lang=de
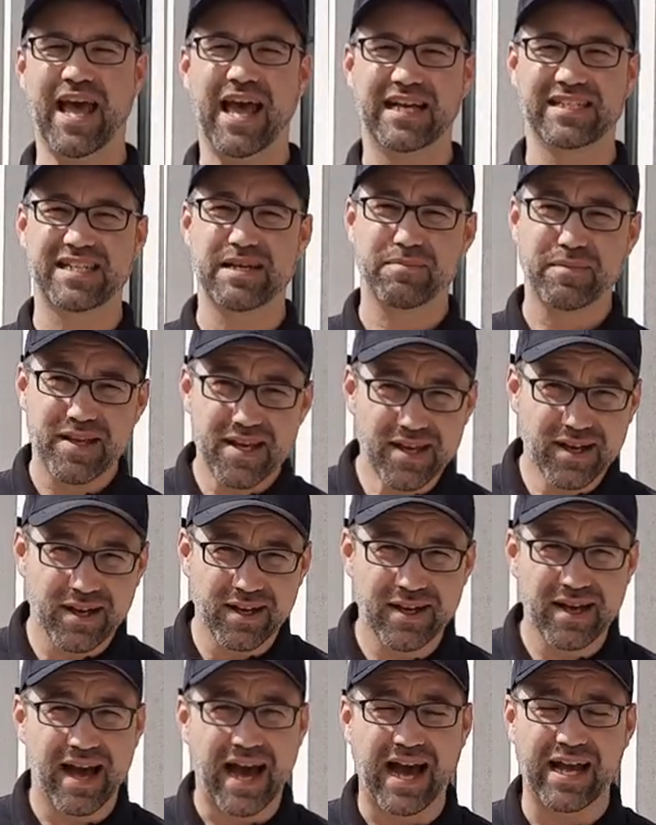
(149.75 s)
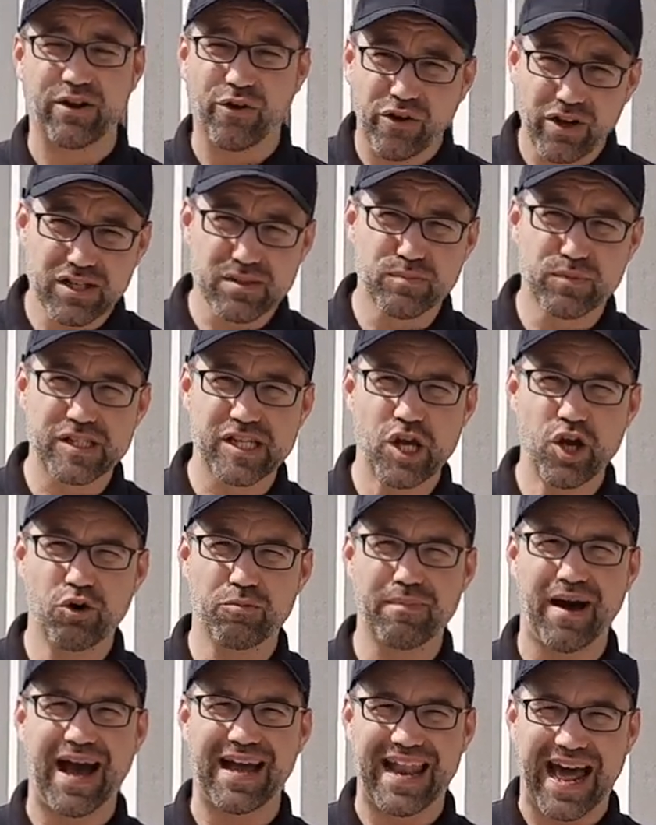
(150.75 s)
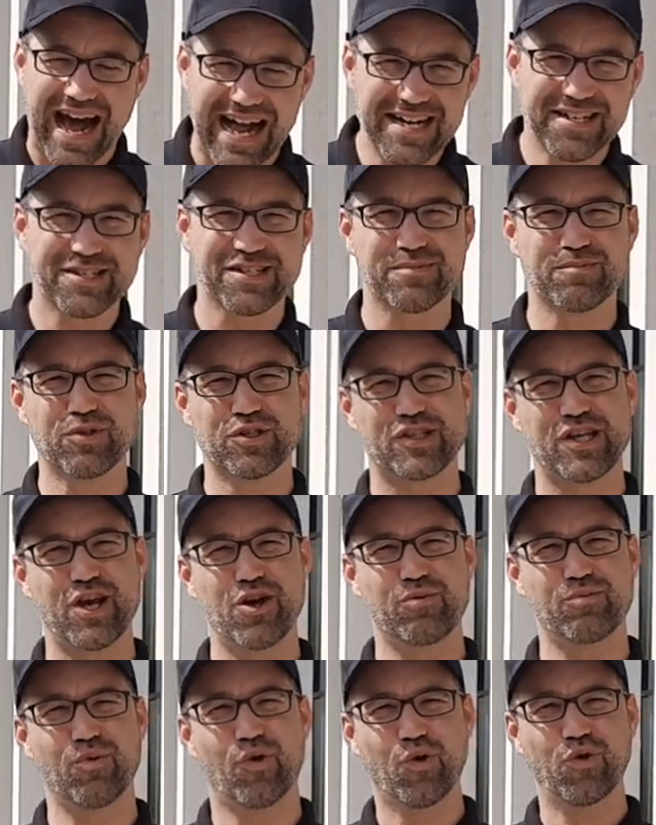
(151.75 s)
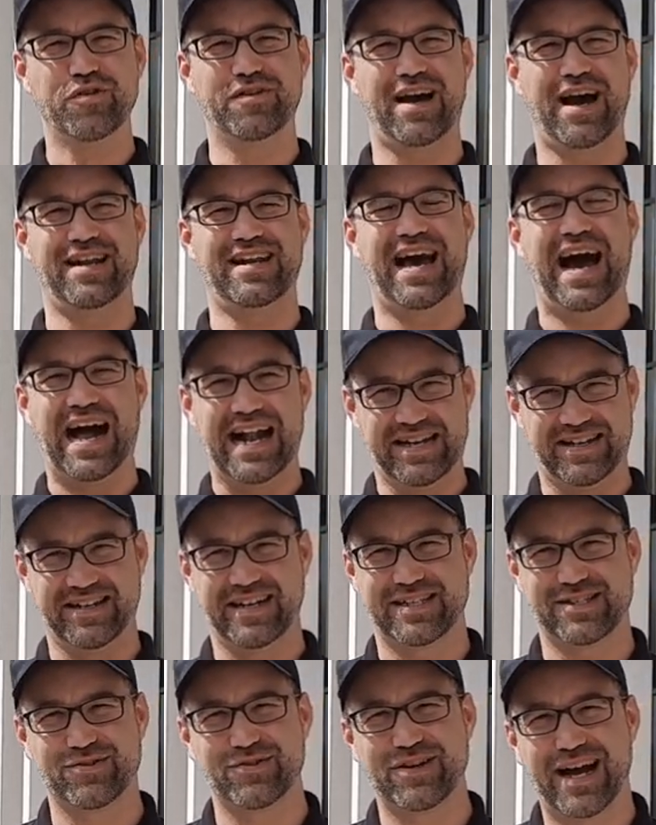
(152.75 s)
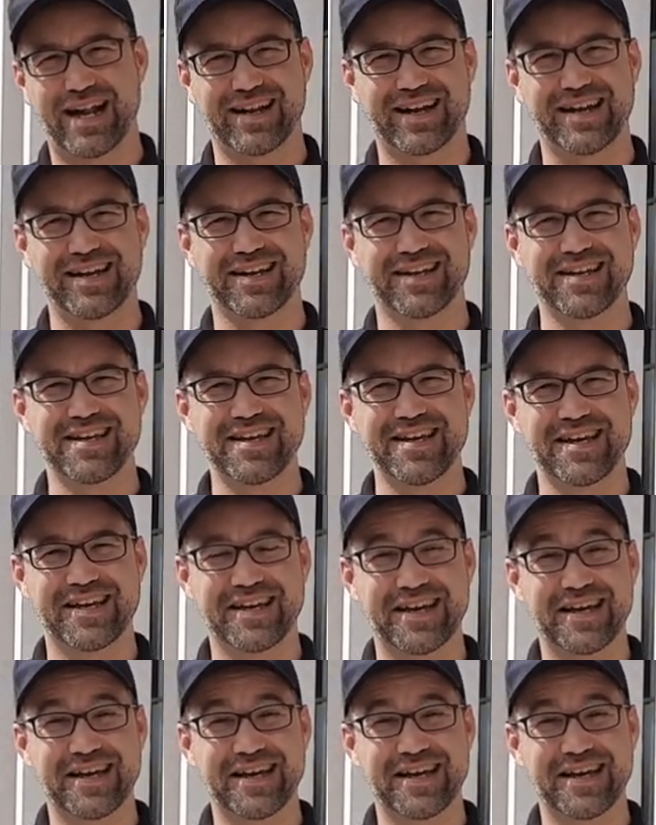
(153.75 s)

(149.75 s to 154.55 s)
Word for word: Es gibt hier ein neues Museum, ein altes Museum und eine alte Nationalgalerie.